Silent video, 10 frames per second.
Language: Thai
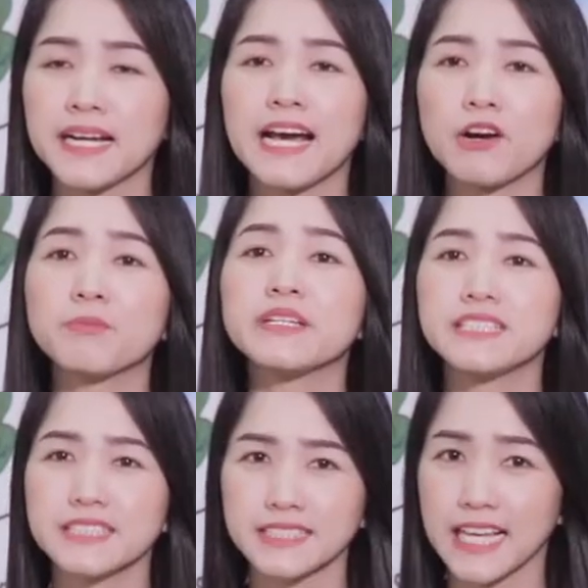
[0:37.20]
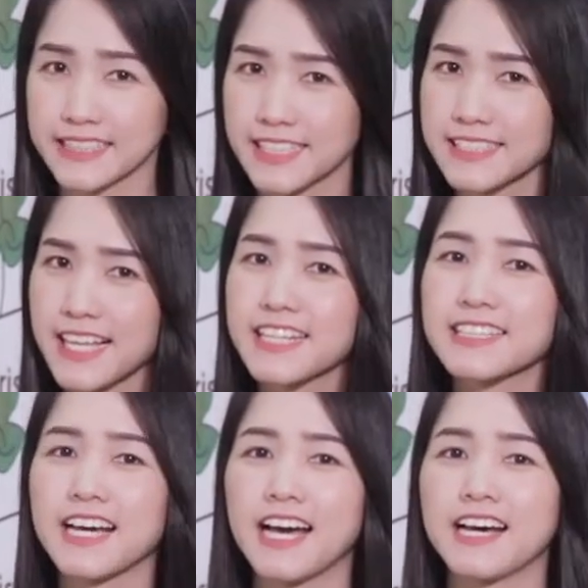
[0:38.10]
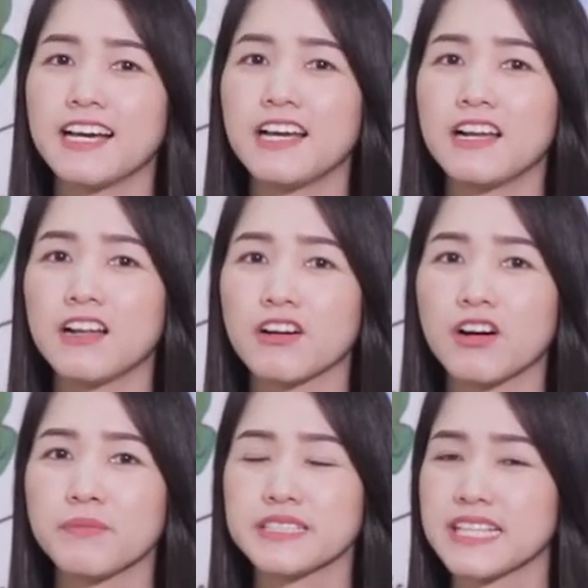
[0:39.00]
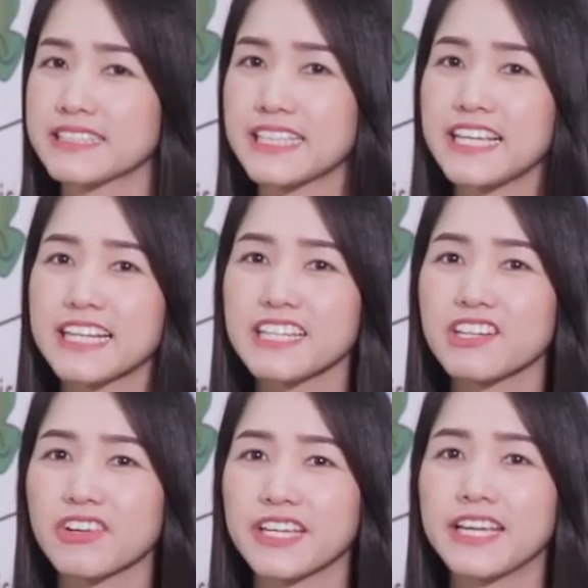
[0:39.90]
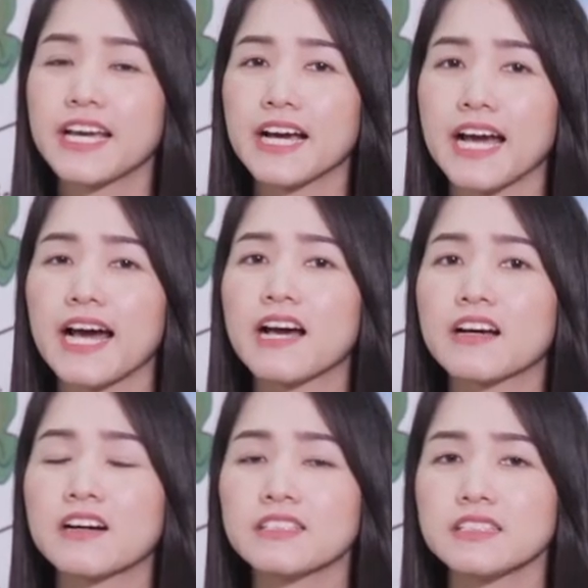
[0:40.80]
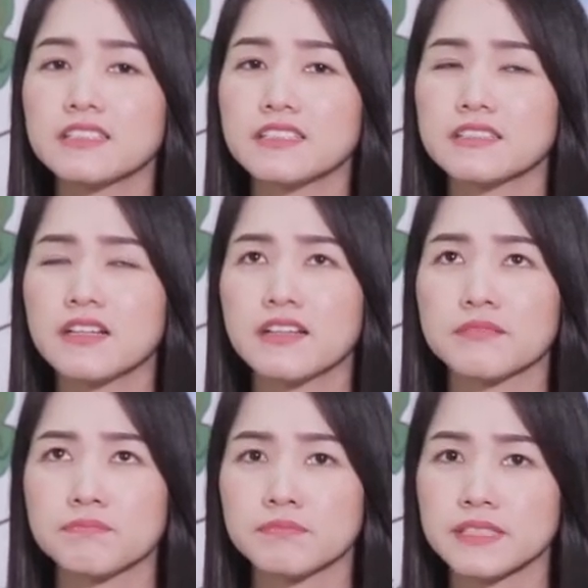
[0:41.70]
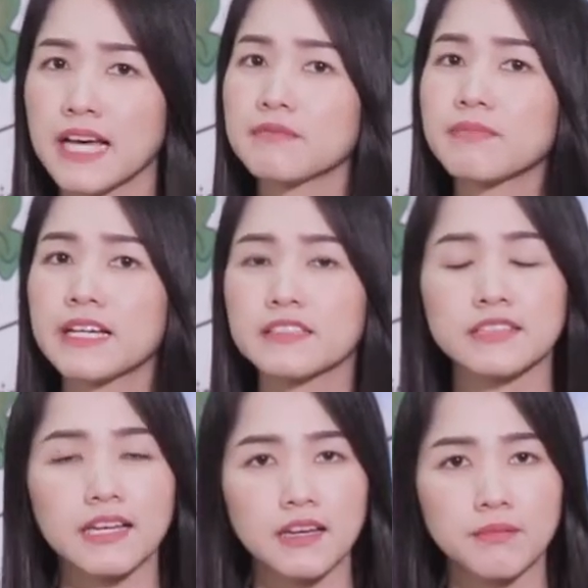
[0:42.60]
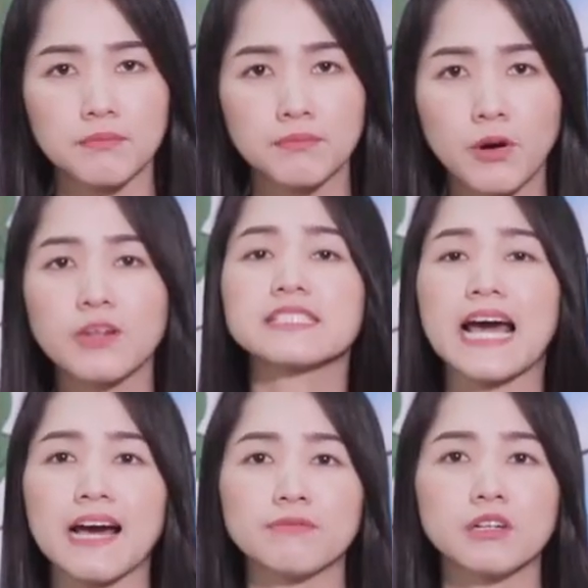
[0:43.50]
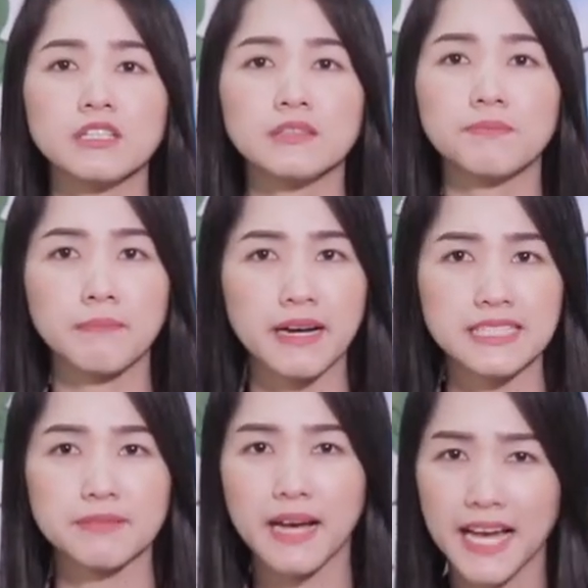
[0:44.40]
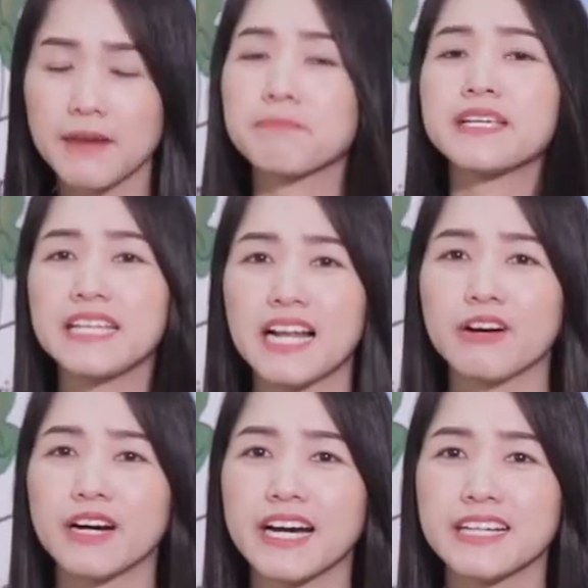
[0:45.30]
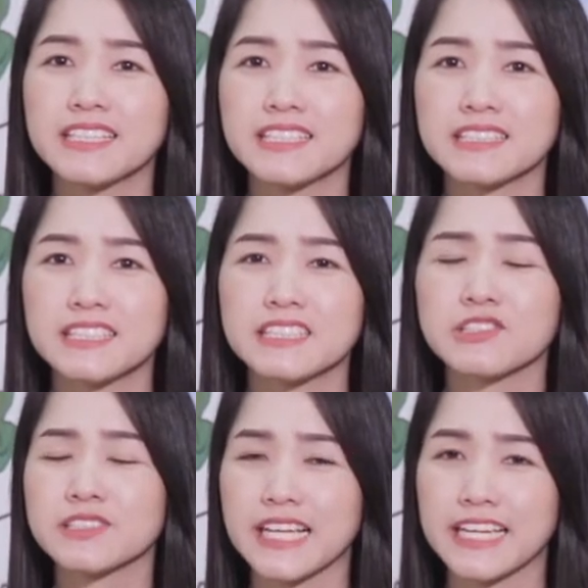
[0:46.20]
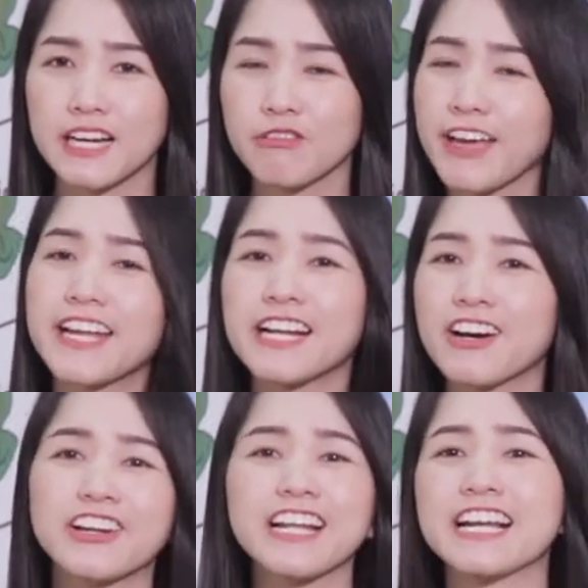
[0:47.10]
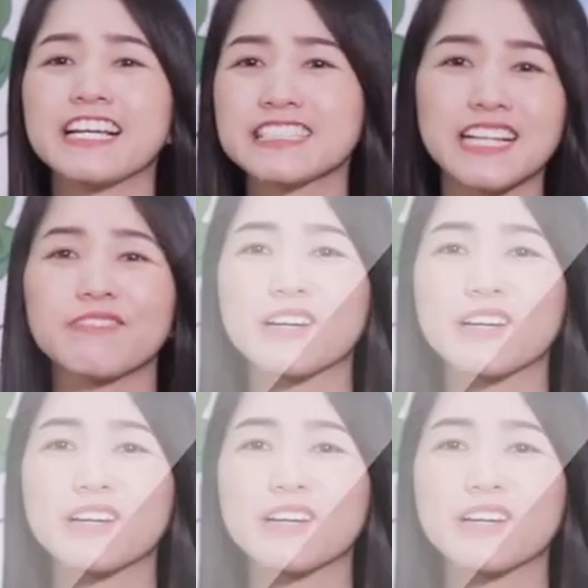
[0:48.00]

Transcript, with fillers: ปัญหาของบีคือสายตาสั้นค่ะแล้วก็มีสายตาเอียงนิดหน่อยค่ะก็คือสั้นมาตั้งแต่ม.3 ก็คือประมาณ15 ปีแล้วค่ะที่ต้องใส่ทั้งแว่นทั้งคอนแทคเลนส์สลับ